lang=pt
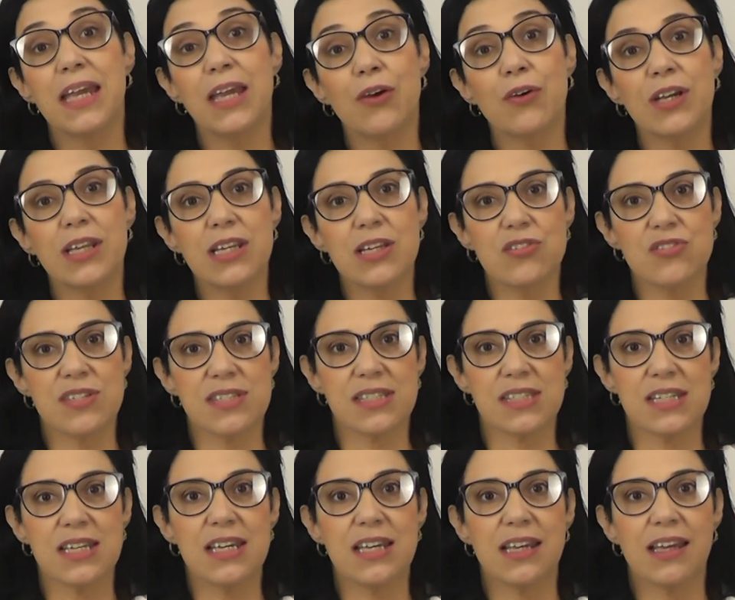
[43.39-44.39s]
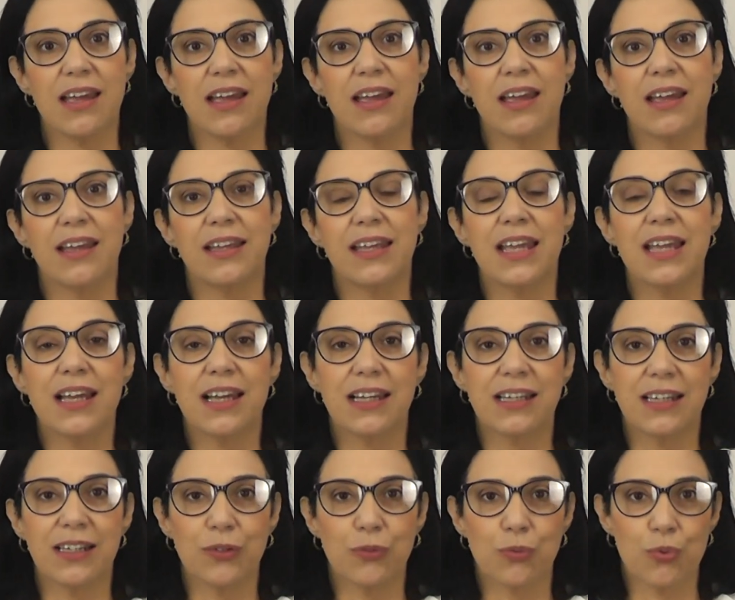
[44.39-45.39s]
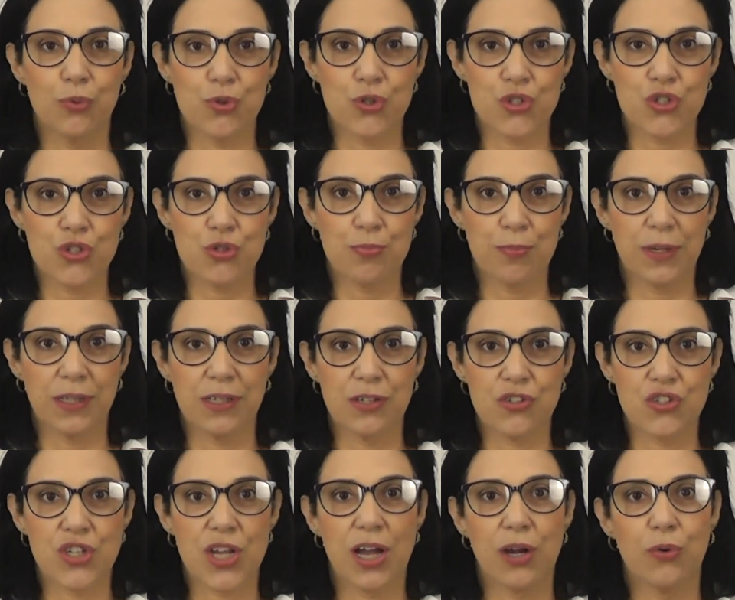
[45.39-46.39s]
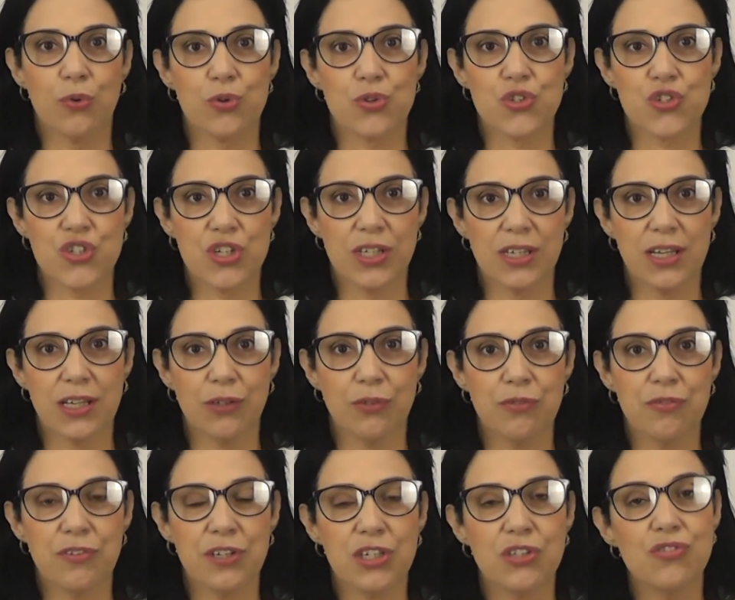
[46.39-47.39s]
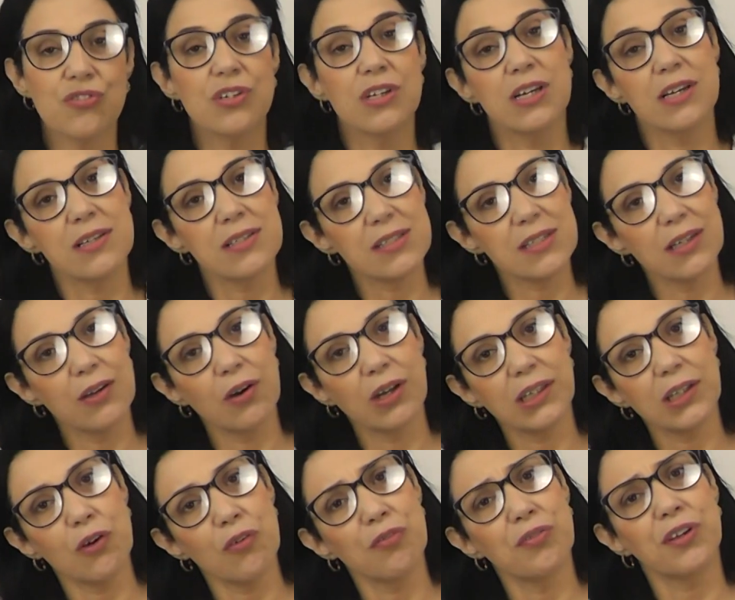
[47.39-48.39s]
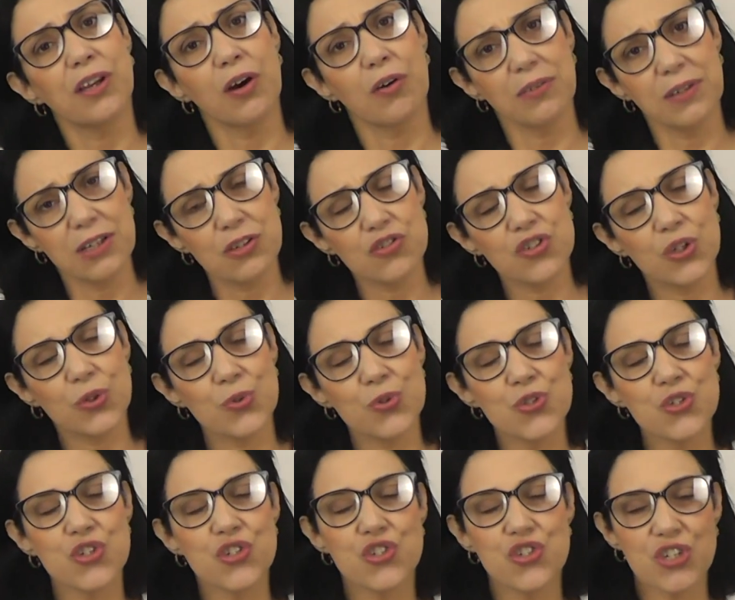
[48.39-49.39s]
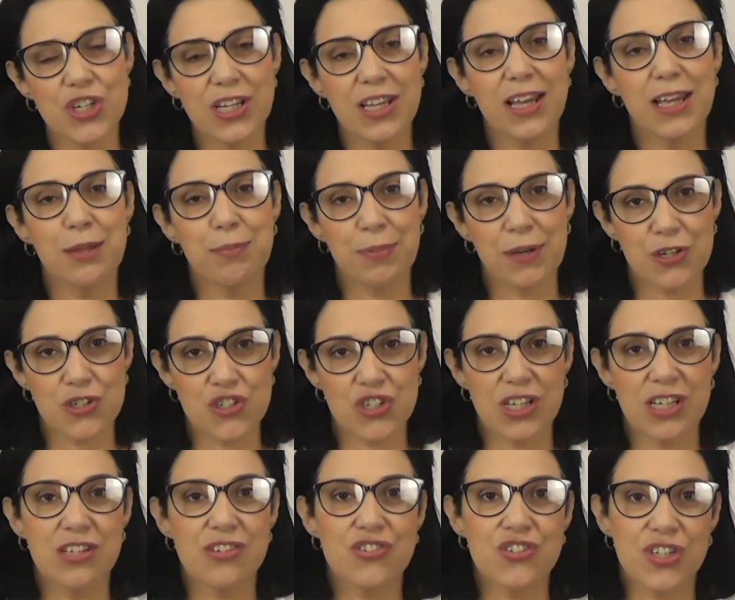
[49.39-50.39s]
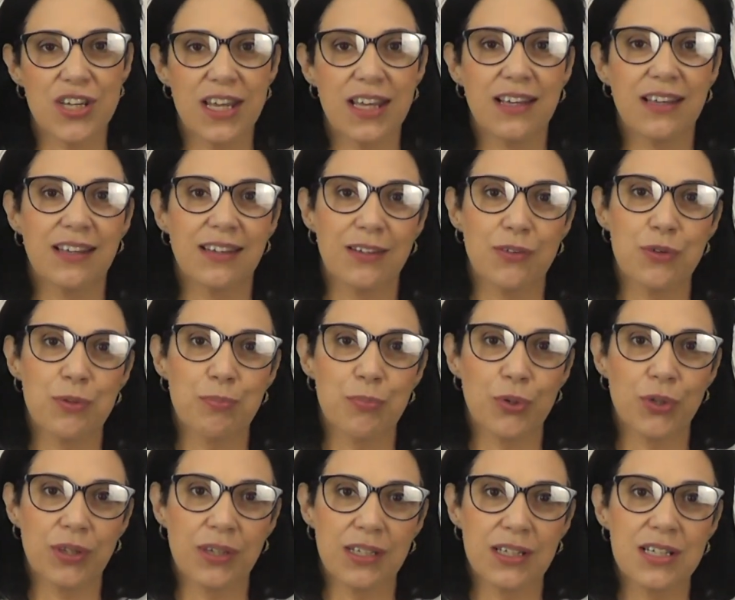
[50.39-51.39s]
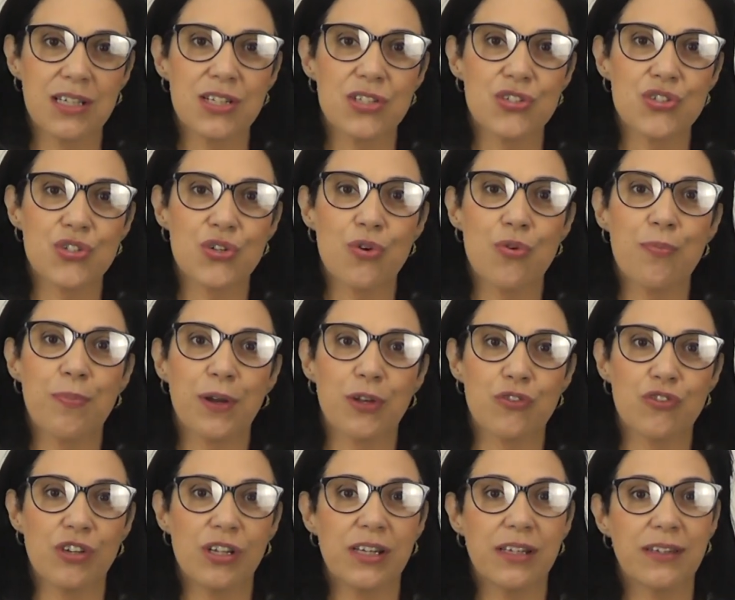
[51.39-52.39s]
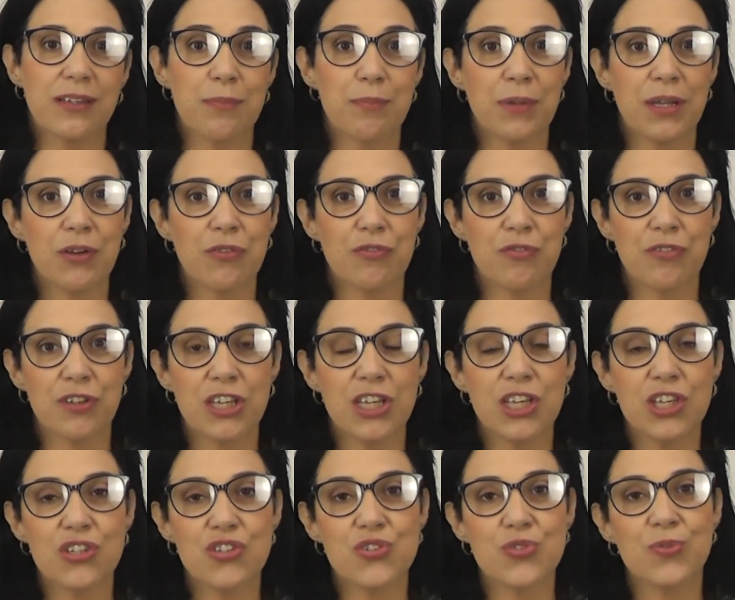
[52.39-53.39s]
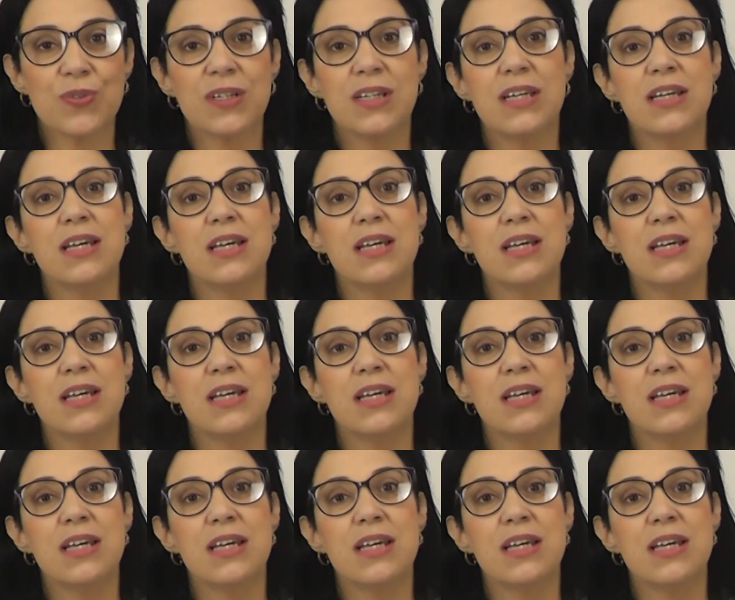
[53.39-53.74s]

Eu queria dizer, é, quem ainda não curtiu, para deixar a curtida aí no vídeo, Se não, até o final deixa a curtidinha curtinha aí pra gente, né, que é tão importante. Compartilhe também o vídeo.